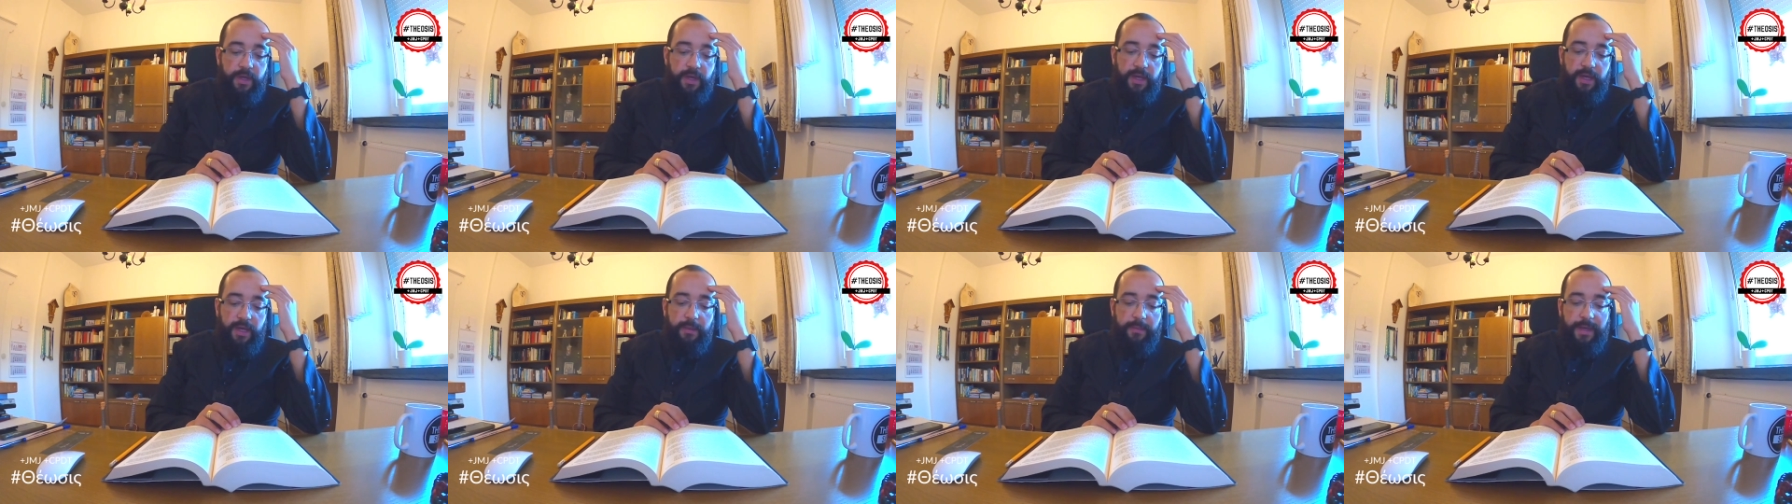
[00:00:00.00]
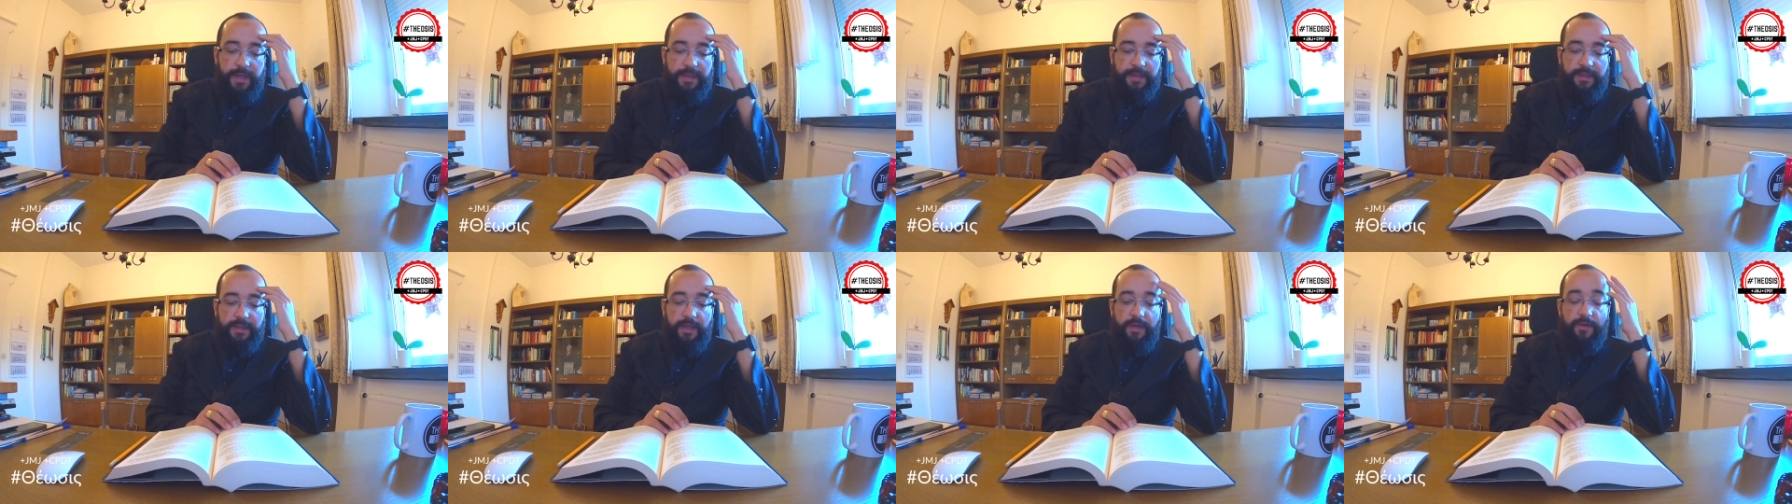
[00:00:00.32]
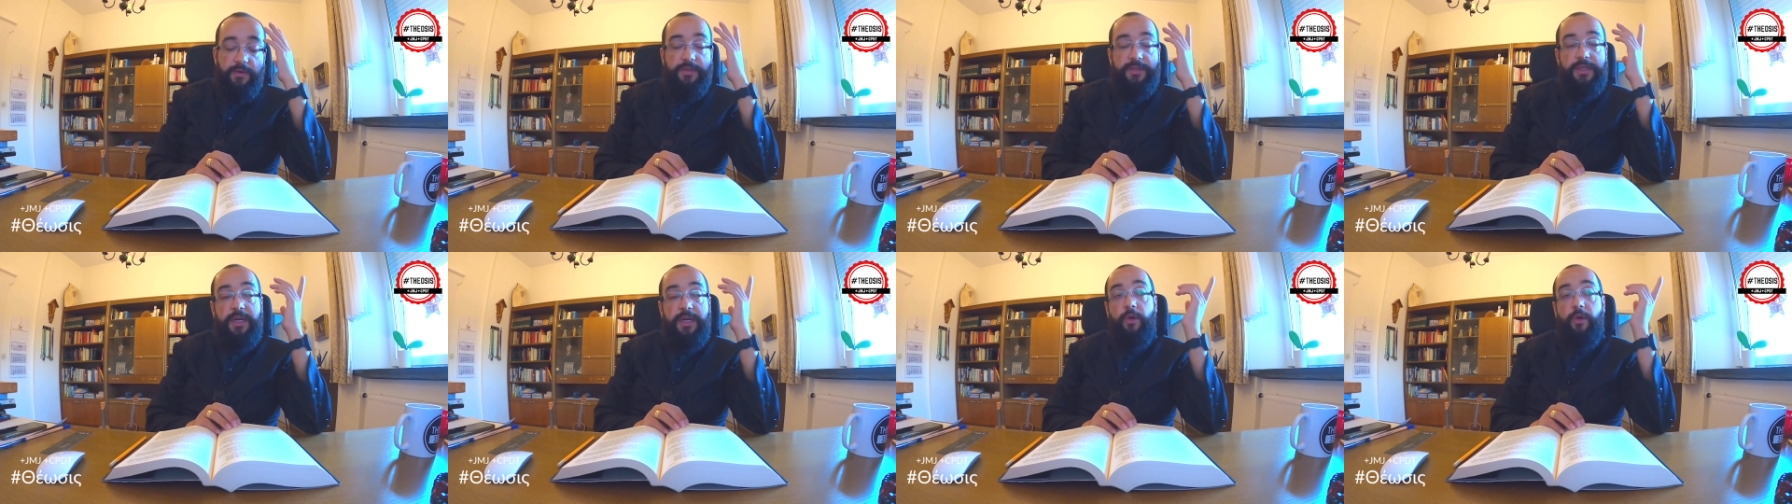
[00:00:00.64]
em
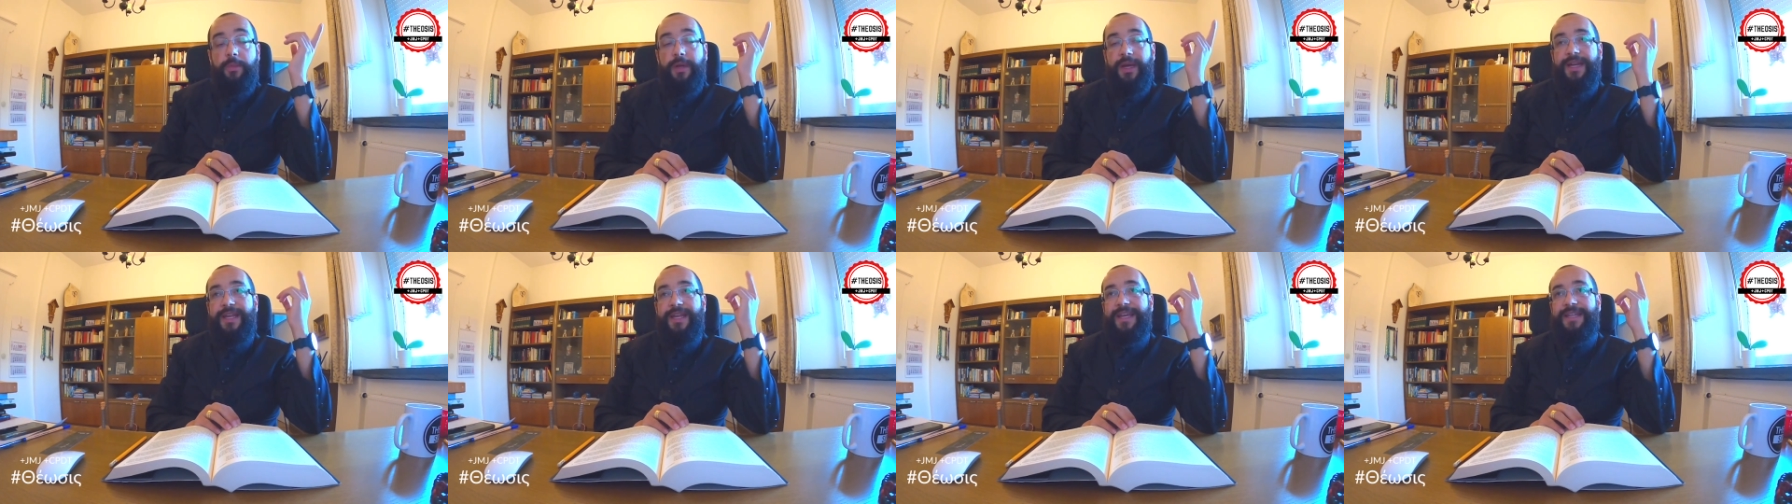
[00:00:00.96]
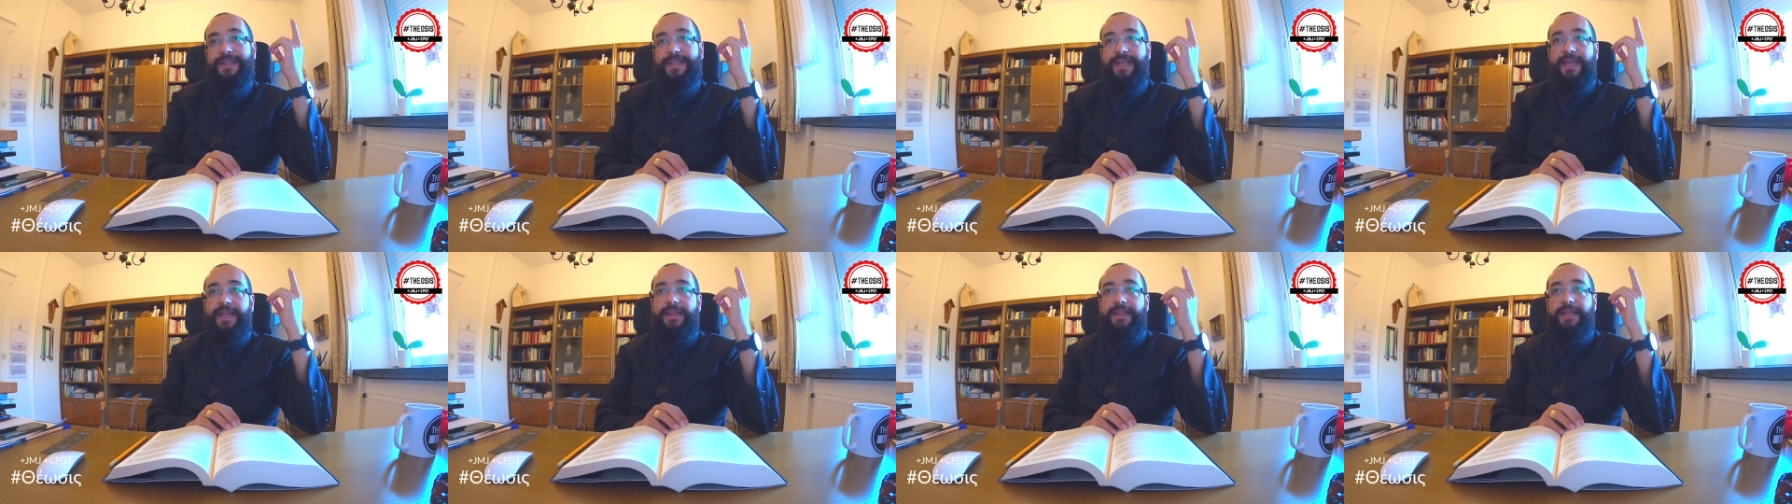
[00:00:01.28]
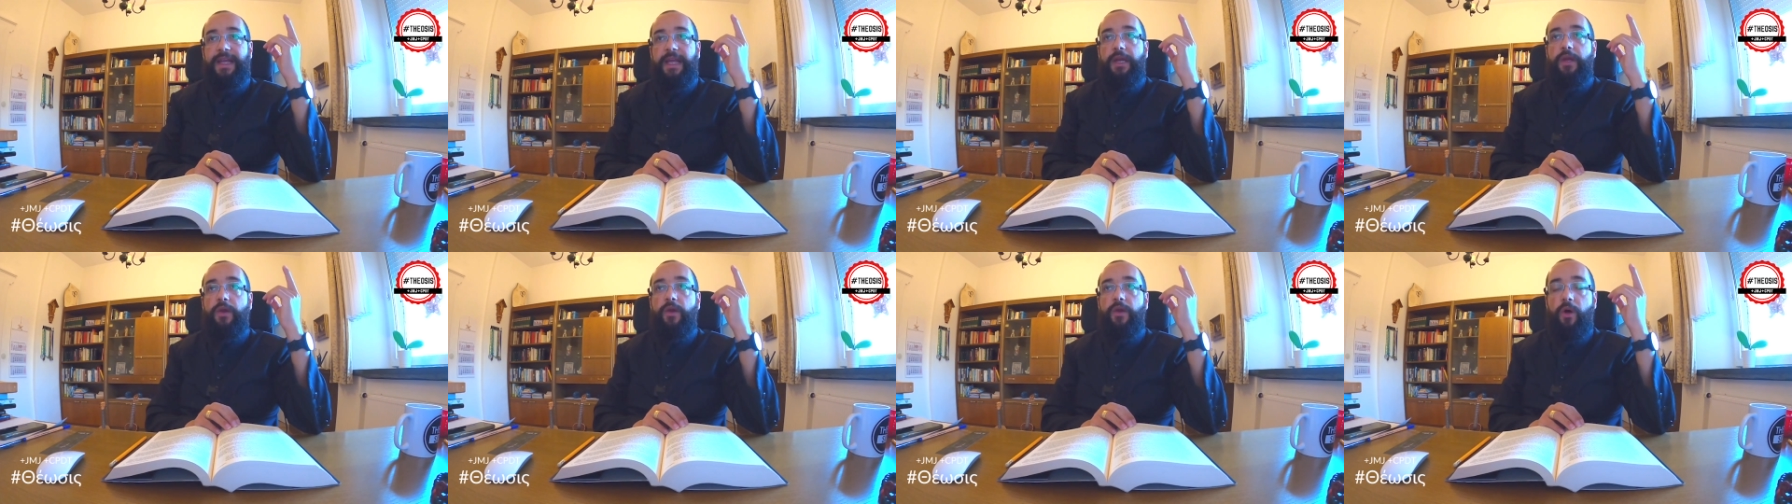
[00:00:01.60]
Mateus, na homilia
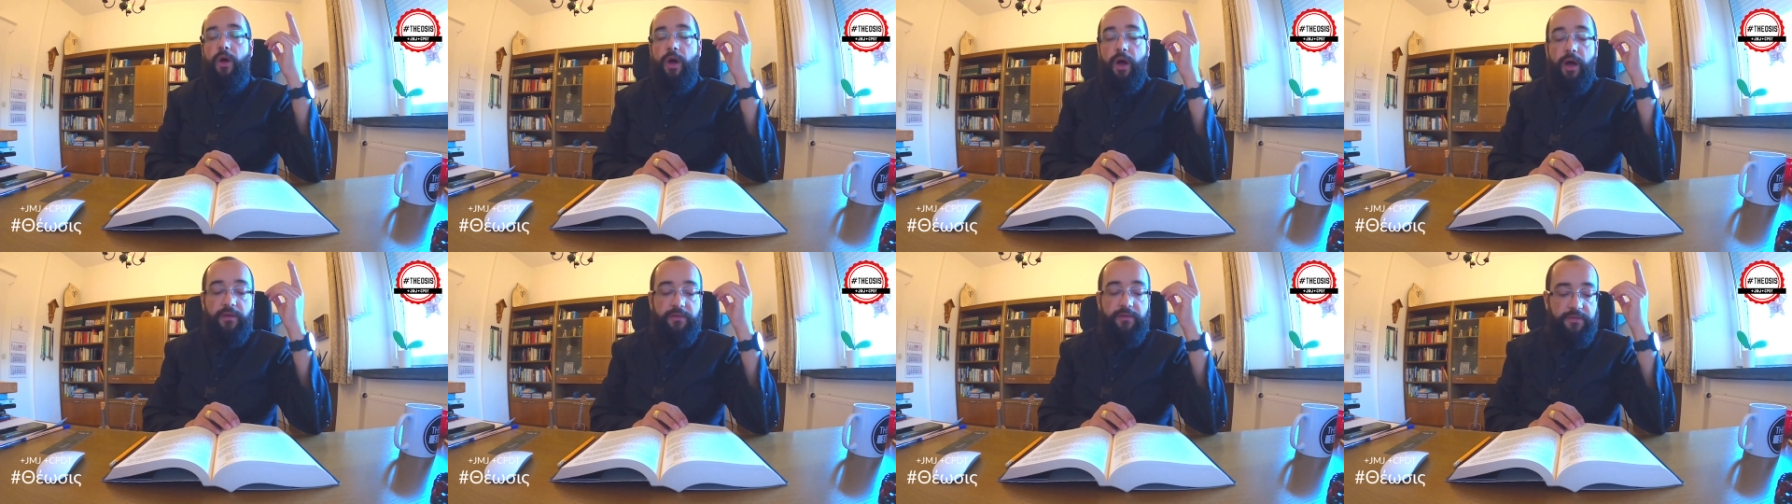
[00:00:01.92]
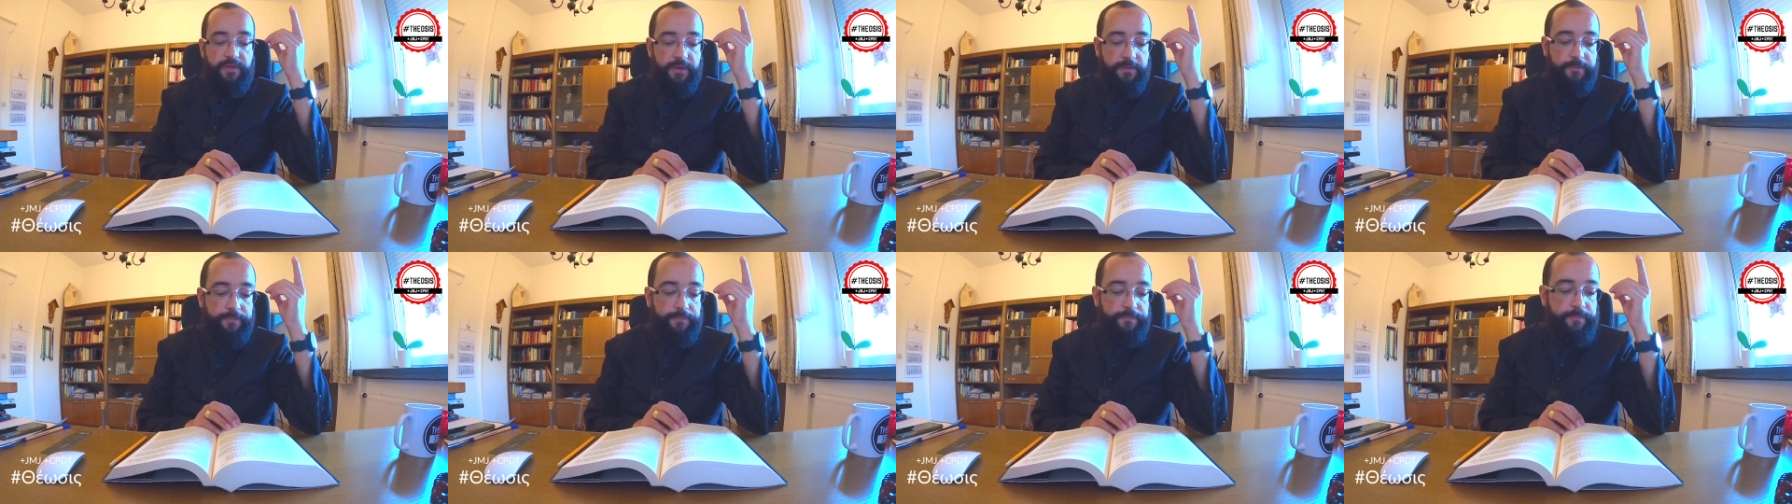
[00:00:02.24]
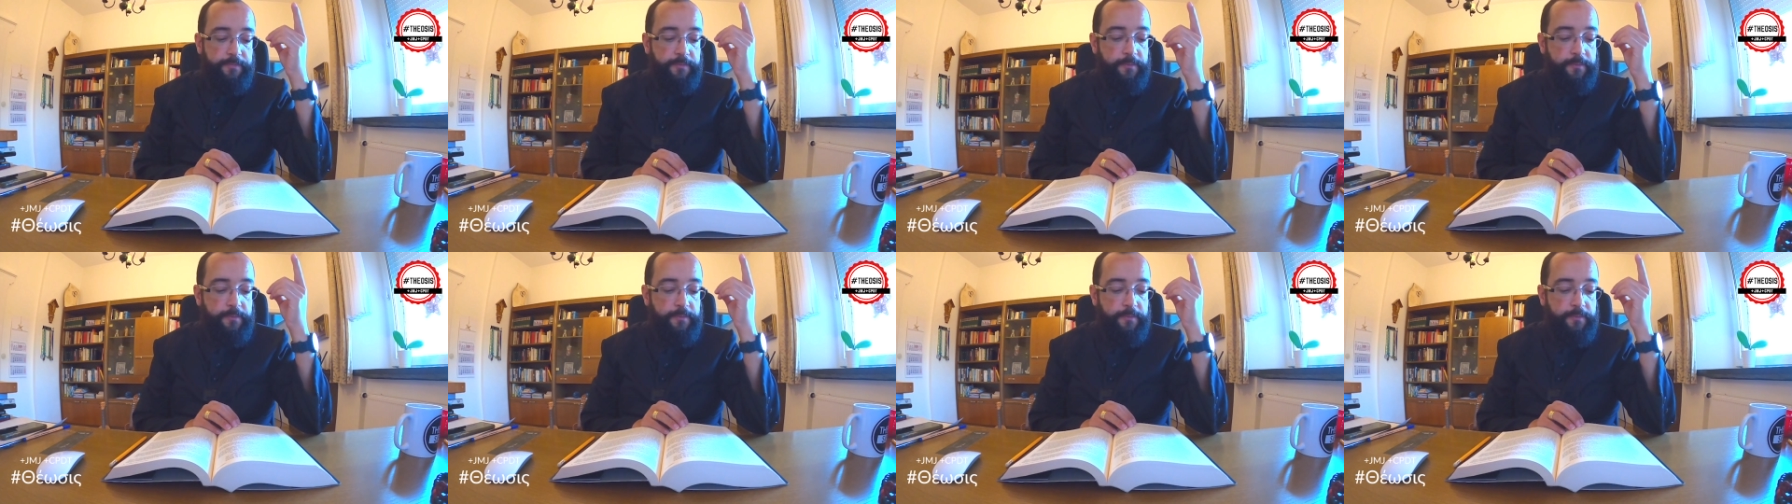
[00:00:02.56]
39,